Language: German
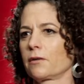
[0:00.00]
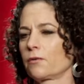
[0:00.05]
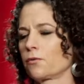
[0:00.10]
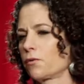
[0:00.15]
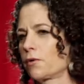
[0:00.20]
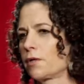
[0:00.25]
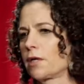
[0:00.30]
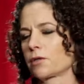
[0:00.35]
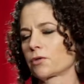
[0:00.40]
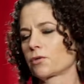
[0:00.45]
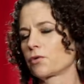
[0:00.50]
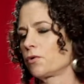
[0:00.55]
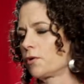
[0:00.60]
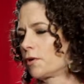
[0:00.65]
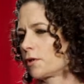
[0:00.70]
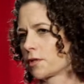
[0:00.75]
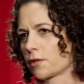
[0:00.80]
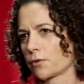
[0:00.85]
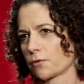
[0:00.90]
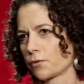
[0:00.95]
an,
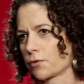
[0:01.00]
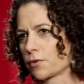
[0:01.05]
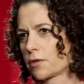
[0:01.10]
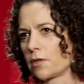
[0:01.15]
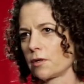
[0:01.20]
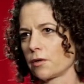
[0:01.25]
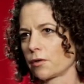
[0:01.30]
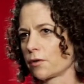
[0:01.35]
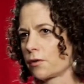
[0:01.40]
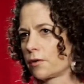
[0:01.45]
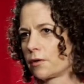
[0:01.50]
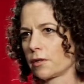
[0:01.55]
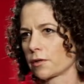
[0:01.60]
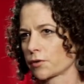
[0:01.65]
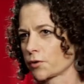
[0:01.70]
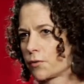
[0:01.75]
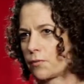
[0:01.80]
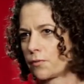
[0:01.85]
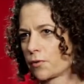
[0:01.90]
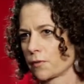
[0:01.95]
natürlich an Rosa
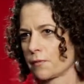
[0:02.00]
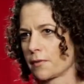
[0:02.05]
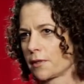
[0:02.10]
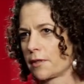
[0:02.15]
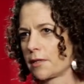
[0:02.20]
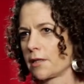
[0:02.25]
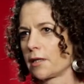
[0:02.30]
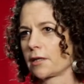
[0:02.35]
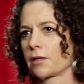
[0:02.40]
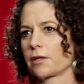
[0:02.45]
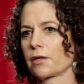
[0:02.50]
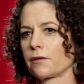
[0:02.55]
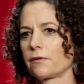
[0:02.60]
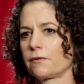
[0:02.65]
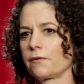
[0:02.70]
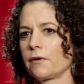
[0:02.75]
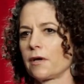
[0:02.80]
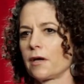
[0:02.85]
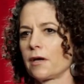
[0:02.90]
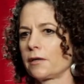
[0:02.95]
Luxemburg, man denkt
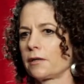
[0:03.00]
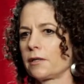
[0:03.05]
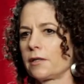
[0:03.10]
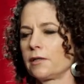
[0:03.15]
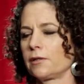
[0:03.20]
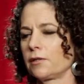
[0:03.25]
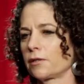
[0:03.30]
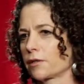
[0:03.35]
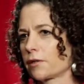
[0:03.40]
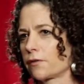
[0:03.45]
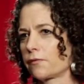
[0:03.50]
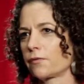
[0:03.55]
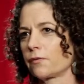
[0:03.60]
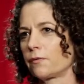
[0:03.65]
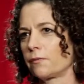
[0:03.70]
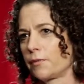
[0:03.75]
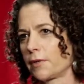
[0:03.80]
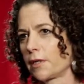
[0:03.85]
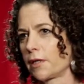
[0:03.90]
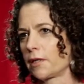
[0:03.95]
an, an Hildegard
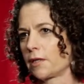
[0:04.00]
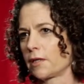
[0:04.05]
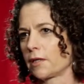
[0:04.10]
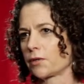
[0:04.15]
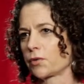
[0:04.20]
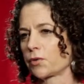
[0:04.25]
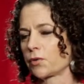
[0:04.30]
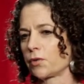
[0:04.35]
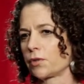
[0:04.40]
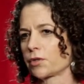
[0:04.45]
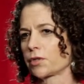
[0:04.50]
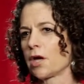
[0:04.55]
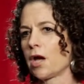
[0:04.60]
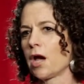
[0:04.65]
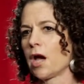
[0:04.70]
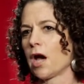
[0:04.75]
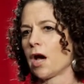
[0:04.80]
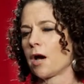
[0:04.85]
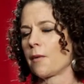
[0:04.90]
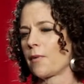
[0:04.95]
von Bingen natürlich,
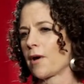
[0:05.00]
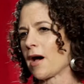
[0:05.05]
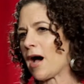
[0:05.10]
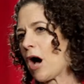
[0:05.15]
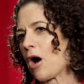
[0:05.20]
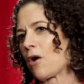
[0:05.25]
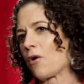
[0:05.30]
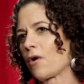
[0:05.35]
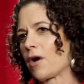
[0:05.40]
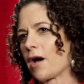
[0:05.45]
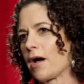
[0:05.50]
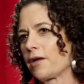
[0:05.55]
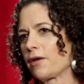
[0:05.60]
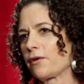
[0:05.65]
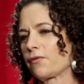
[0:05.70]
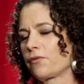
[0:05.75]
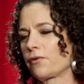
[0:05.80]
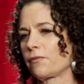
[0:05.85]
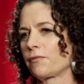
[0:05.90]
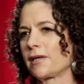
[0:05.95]
aber auch einer
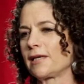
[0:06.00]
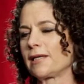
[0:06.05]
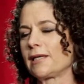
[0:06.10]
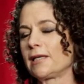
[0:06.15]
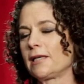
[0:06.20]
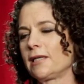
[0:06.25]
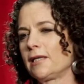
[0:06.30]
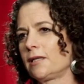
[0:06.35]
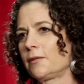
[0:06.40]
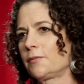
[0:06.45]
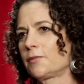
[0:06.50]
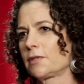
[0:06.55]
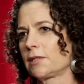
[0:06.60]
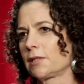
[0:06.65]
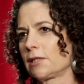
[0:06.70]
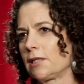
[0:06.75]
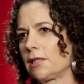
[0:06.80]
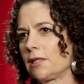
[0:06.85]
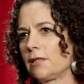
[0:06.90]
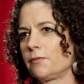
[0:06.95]
von meinen
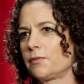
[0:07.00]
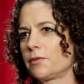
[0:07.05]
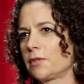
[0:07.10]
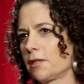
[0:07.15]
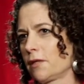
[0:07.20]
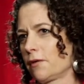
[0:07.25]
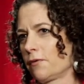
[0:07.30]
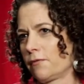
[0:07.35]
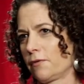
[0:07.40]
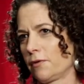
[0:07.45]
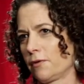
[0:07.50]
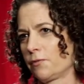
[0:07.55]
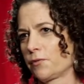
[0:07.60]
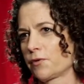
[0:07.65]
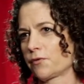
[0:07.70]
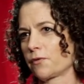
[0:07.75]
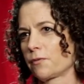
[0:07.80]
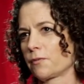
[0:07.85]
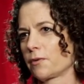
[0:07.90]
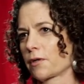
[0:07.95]
Liebling, Liebling
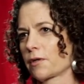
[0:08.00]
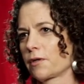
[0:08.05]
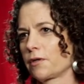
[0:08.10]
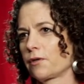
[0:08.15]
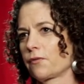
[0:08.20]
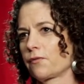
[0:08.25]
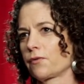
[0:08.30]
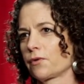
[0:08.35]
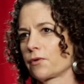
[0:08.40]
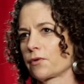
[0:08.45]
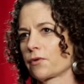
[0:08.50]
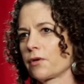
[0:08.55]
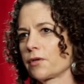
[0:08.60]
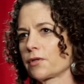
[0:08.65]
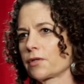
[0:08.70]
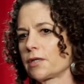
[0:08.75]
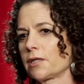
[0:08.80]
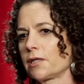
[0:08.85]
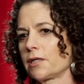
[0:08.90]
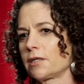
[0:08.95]
Films von Margarete von
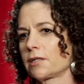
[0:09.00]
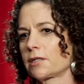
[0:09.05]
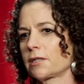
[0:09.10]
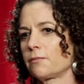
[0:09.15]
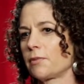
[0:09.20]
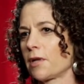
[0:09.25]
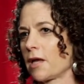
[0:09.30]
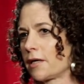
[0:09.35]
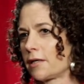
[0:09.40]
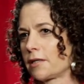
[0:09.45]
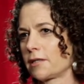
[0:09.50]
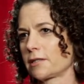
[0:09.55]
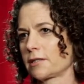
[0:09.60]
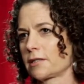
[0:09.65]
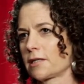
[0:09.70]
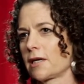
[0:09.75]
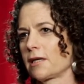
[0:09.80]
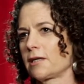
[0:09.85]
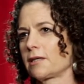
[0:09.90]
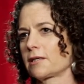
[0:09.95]
Trotte ist Blinde
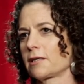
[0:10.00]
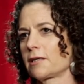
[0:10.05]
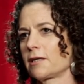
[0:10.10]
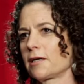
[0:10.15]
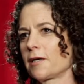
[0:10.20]
Zeit.